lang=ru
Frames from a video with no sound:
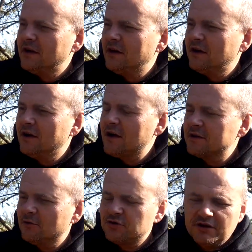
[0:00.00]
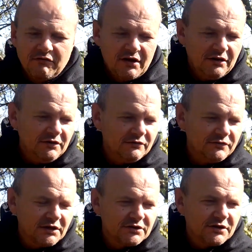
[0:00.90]
э, как я уже говорил
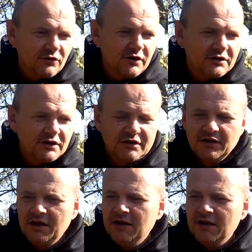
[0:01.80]
в некоторых роликах,